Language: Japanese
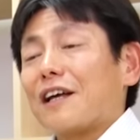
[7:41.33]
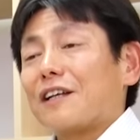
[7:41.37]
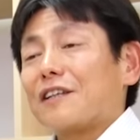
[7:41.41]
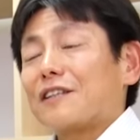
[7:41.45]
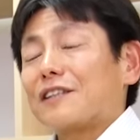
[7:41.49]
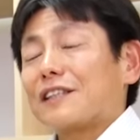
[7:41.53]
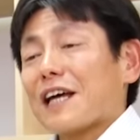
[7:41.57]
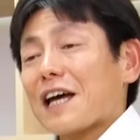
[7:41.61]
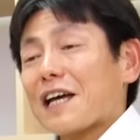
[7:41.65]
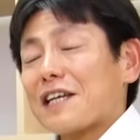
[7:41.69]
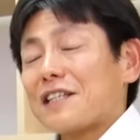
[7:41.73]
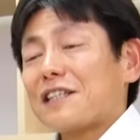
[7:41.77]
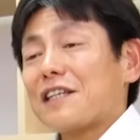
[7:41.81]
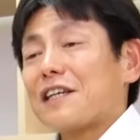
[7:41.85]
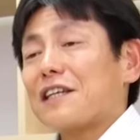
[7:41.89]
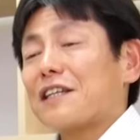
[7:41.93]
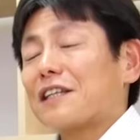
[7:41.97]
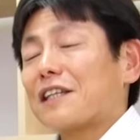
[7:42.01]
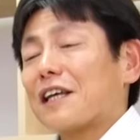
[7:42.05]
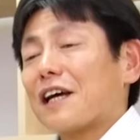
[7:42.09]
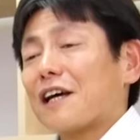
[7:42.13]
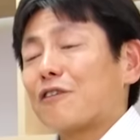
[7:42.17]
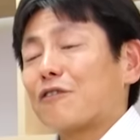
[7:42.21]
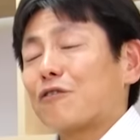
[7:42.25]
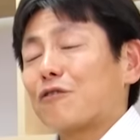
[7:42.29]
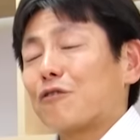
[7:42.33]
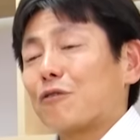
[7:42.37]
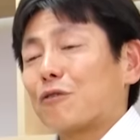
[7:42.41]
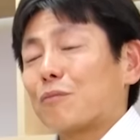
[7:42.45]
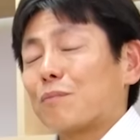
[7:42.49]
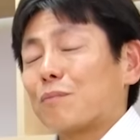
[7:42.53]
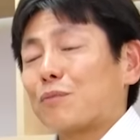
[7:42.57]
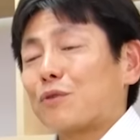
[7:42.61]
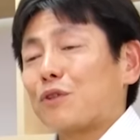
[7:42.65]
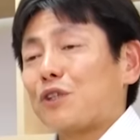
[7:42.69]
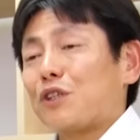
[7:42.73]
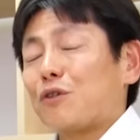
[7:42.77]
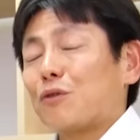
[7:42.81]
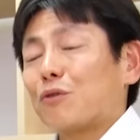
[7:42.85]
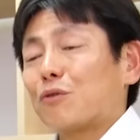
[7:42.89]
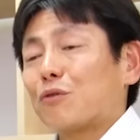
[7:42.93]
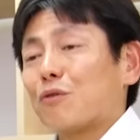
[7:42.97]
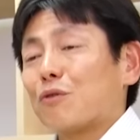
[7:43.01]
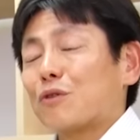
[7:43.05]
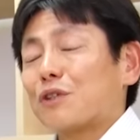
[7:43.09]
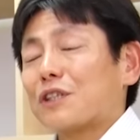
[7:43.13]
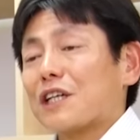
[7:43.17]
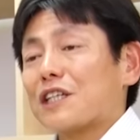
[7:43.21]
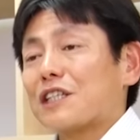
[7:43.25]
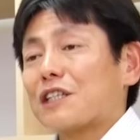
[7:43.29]
最先端の部品を
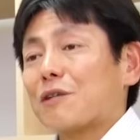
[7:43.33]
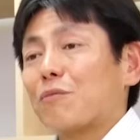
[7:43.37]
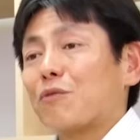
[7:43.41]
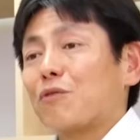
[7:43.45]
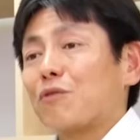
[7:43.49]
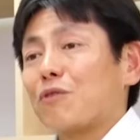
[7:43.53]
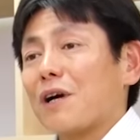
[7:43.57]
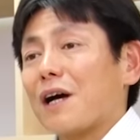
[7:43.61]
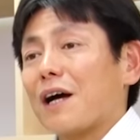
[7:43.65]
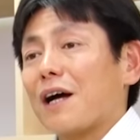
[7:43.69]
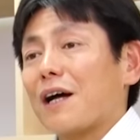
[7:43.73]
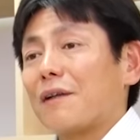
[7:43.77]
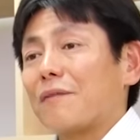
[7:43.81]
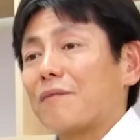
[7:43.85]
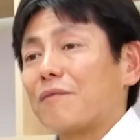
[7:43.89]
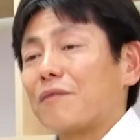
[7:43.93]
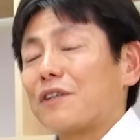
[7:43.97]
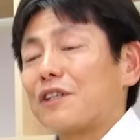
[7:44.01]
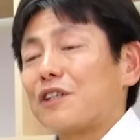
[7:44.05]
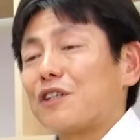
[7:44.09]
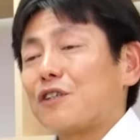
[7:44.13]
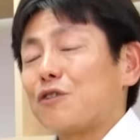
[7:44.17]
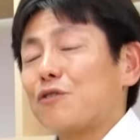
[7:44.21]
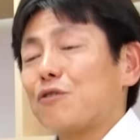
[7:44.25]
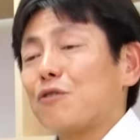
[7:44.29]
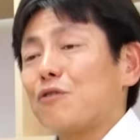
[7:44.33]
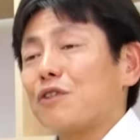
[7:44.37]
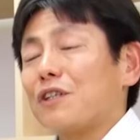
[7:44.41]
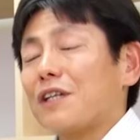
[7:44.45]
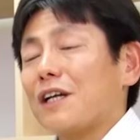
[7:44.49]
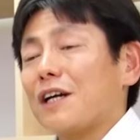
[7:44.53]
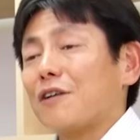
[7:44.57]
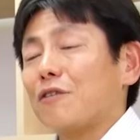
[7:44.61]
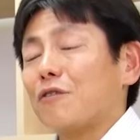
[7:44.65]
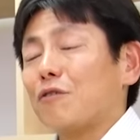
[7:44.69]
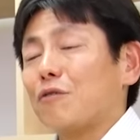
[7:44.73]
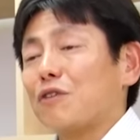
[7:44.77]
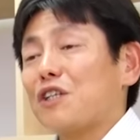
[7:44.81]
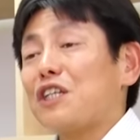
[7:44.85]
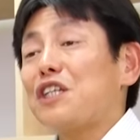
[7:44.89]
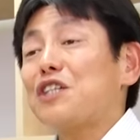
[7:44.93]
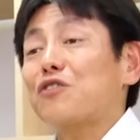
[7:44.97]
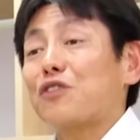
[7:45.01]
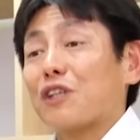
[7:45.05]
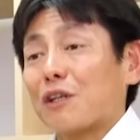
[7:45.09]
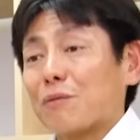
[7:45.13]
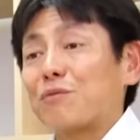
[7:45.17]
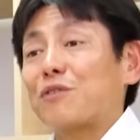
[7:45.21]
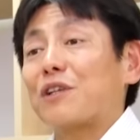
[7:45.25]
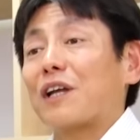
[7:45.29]
搭載したものが非常にあの
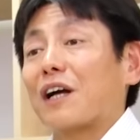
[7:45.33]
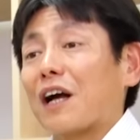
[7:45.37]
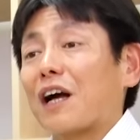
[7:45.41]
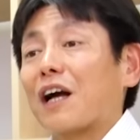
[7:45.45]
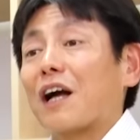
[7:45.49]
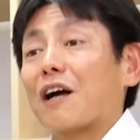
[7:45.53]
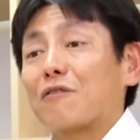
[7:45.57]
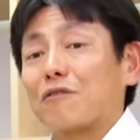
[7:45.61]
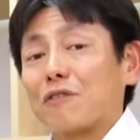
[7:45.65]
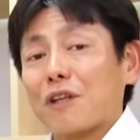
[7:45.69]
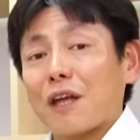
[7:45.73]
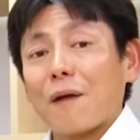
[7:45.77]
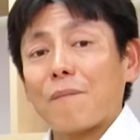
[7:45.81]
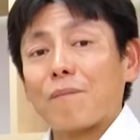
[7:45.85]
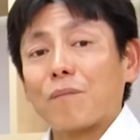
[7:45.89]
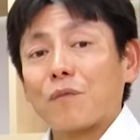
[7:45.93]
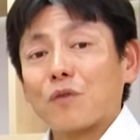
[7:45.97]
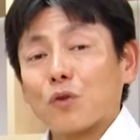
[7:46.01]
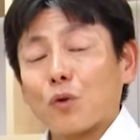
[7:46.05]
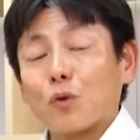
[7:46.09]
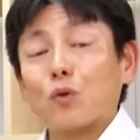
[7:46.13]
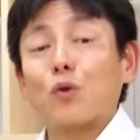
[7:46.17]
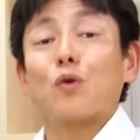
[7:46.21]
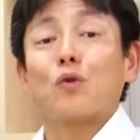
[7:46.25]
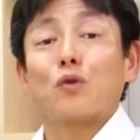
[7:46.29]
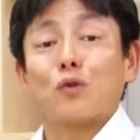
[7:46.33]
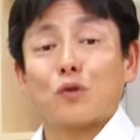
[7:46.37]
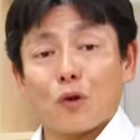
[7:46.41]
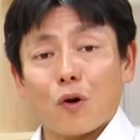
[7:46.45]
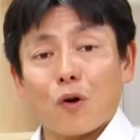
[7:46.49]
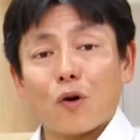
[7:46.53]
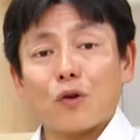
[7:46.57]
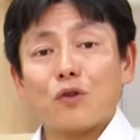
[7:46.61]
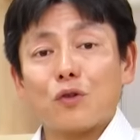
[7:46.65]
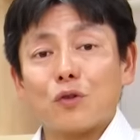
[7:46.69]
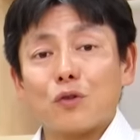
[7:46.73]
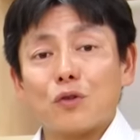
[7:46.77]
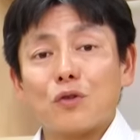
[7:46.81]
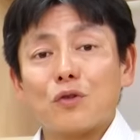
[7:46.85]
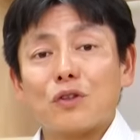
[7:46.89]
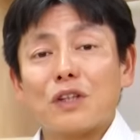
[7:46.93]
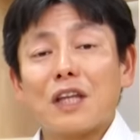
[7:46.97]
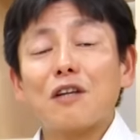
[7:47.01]
リーズナブルな価格で届くという、